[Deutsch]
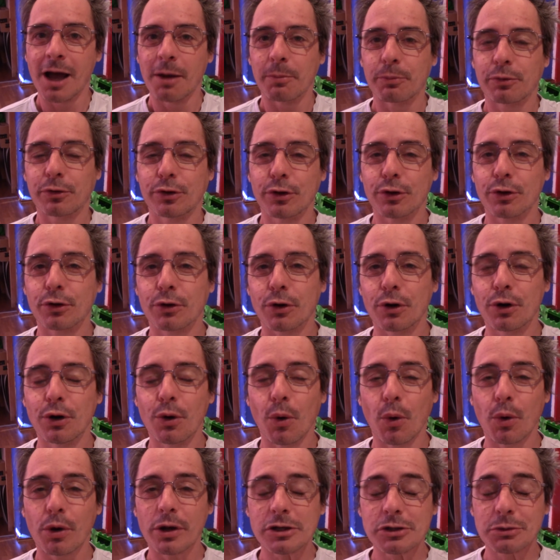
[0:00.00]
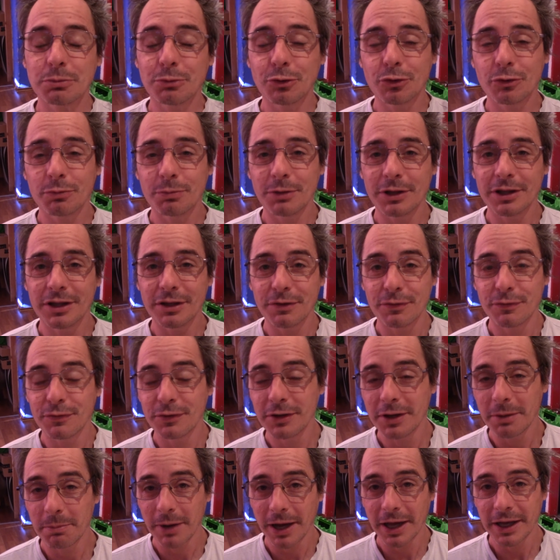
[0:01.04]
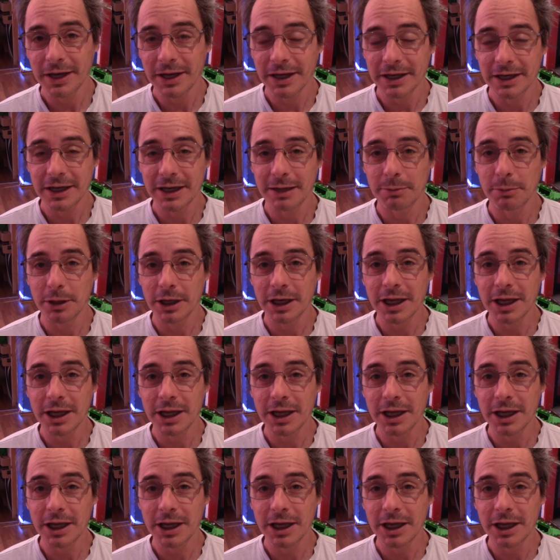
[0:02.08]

psychologisch muss man die Vierbeiner nehmen.